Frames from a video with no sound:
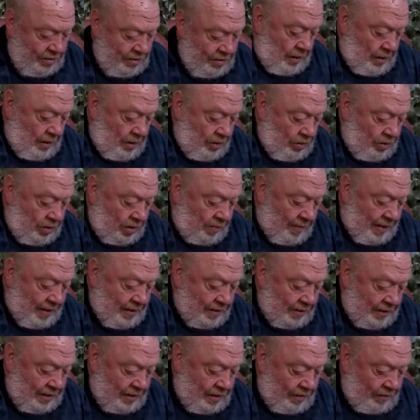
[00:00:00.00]
Also zwei
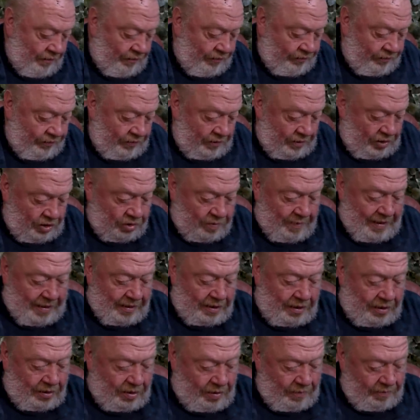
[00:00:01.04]
sind auf Geschmack
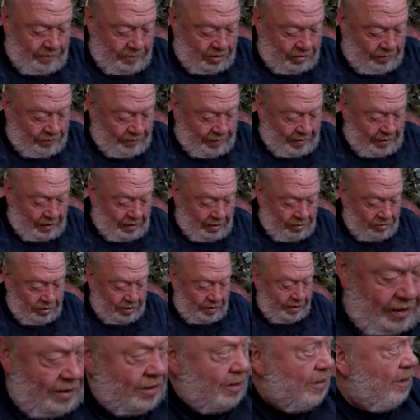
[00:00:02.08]
gekommen, so wie das
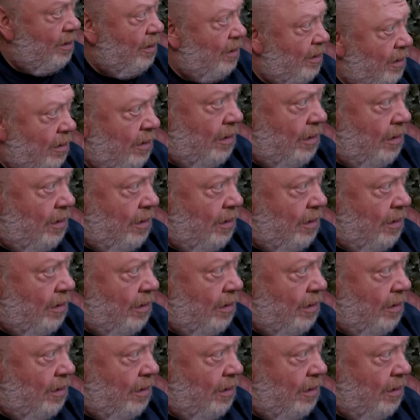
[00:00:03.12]
aussieht. Was?